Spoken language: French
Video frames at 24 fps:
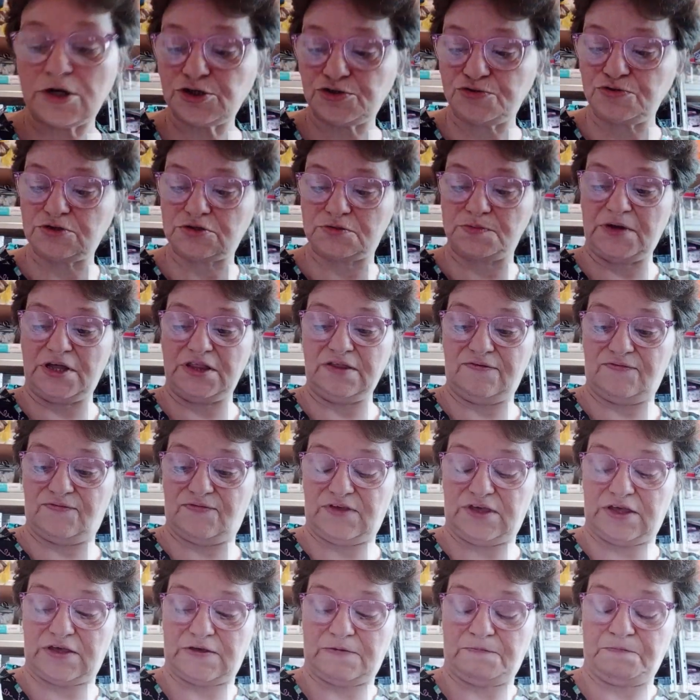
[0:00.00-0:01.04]
moi juste
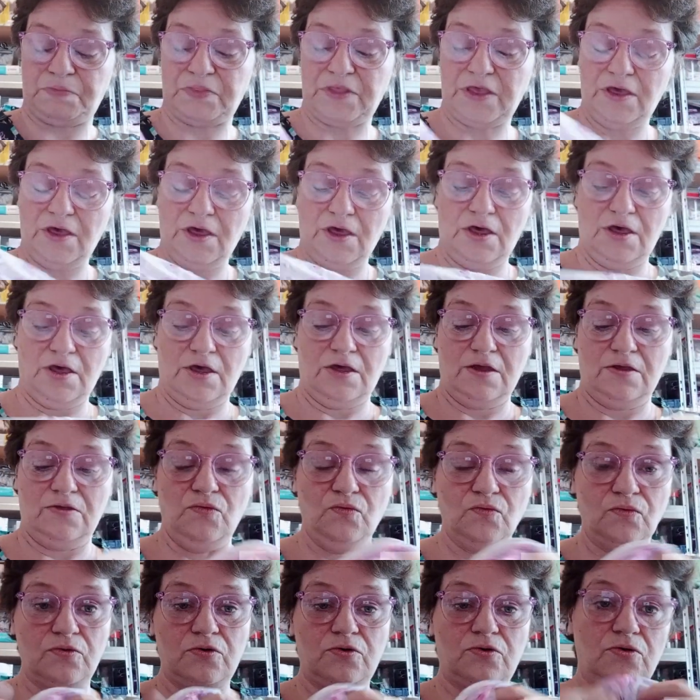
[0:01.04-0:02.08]
magnifique.
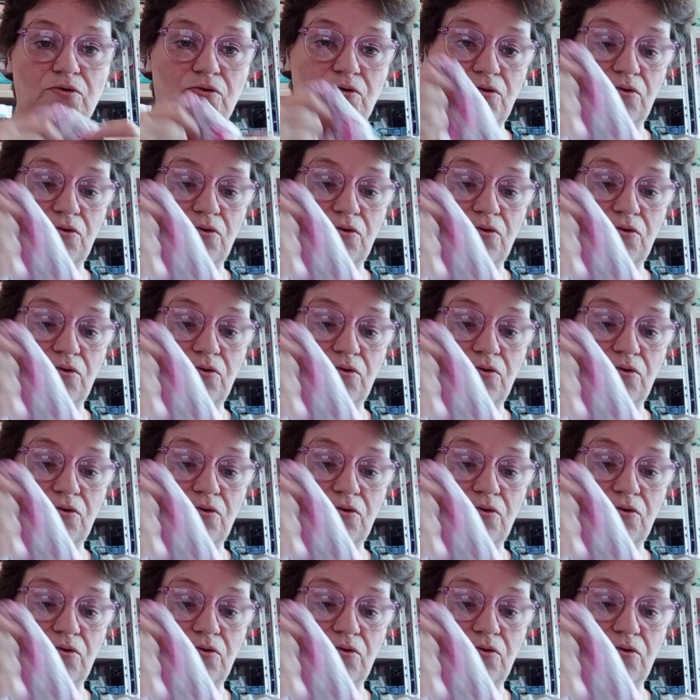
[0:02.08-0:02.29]
Donc